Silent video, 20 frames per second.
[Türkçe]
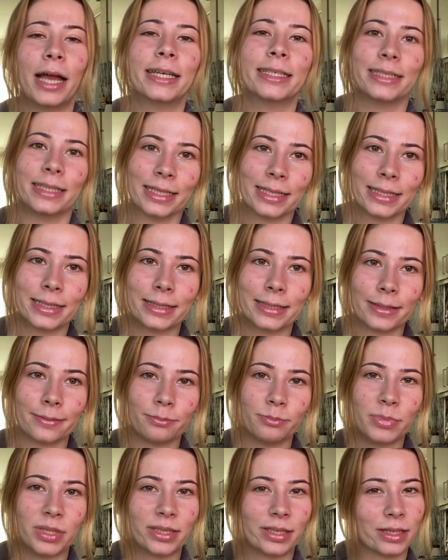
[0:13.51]
ben yine
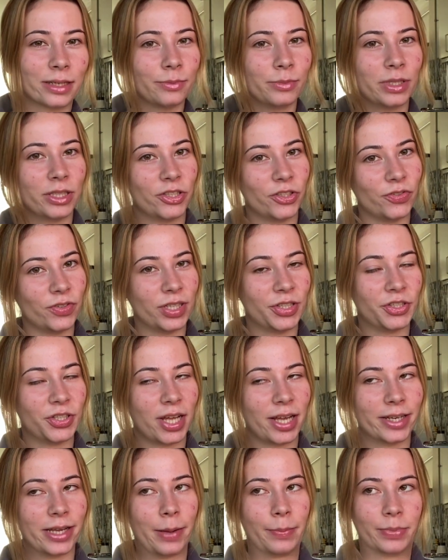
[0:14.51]
gittim. Bir takım
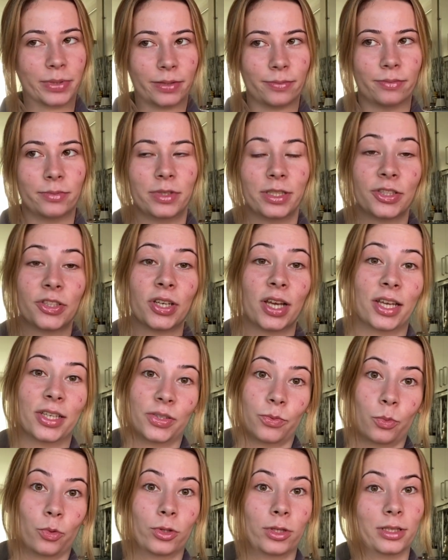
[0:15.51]
alışverişler yaptım.
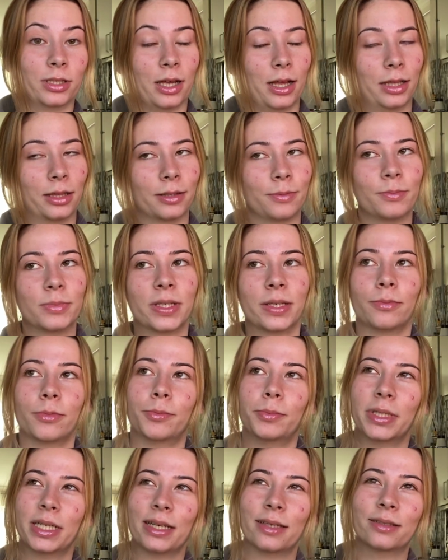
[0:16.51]
İhtiyacım olanı aldım.
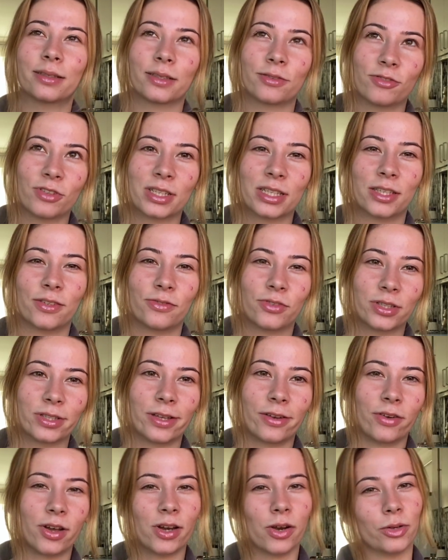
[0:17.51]
Tabi biraz ıvır zıvır
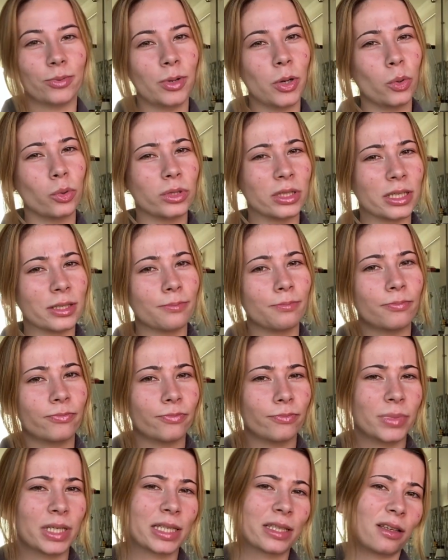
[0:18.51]
da var ama onların
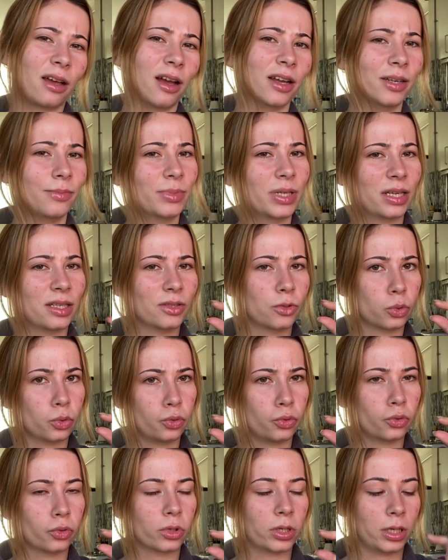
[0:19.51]
miktarı biraz
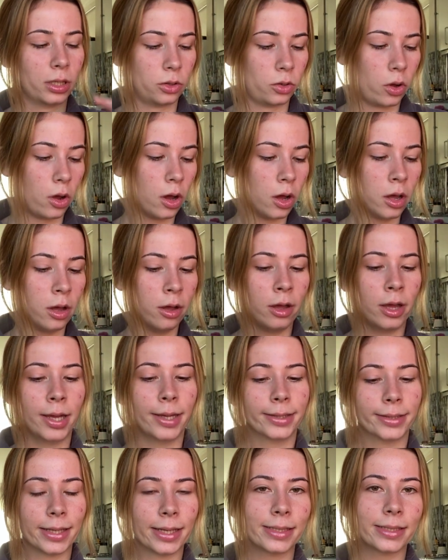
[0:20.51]
küçük kalıyor.
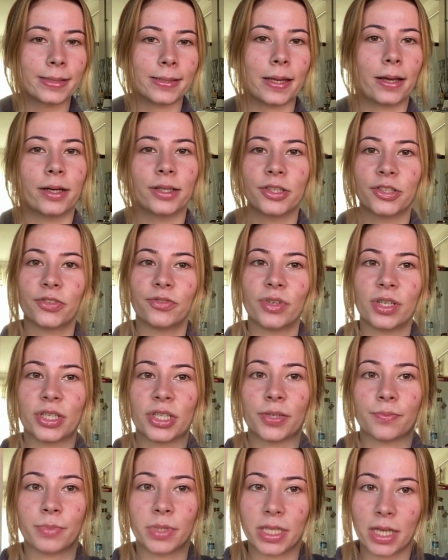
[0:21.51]
Neyse
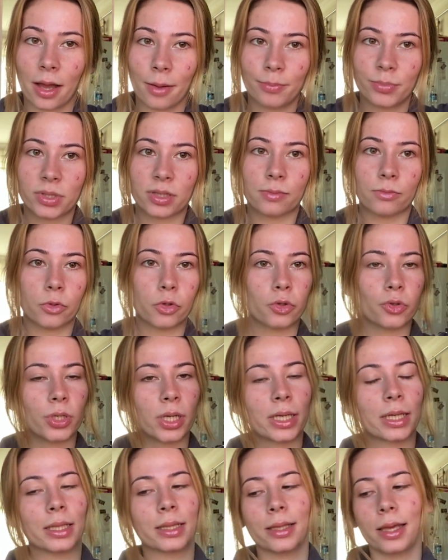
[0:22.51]
alışverişimi yaptım. Şu
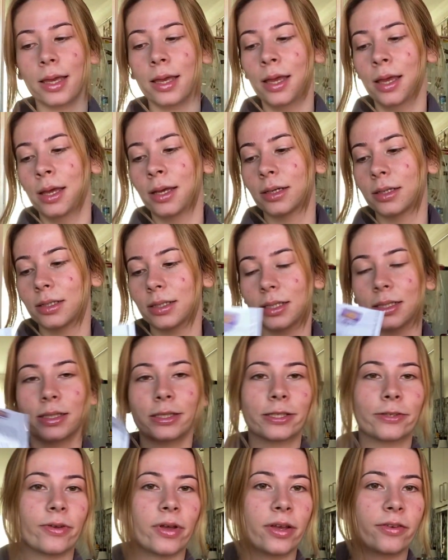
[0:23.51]
şekilde
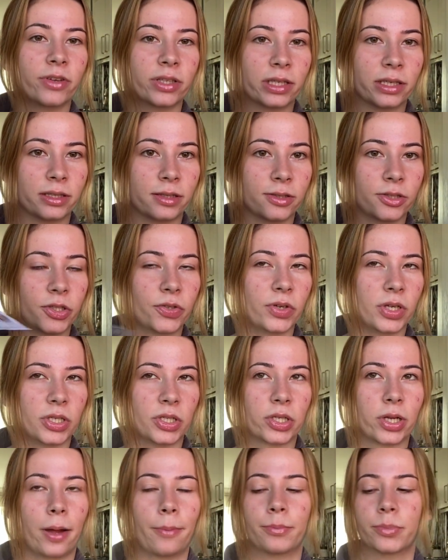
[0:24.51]
gratis ve eveden
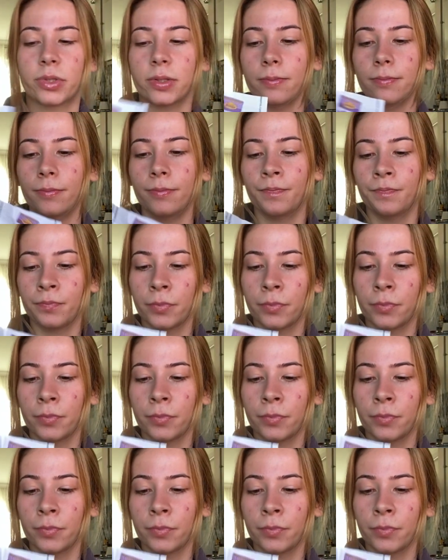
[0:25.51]
alışveriş yaptım.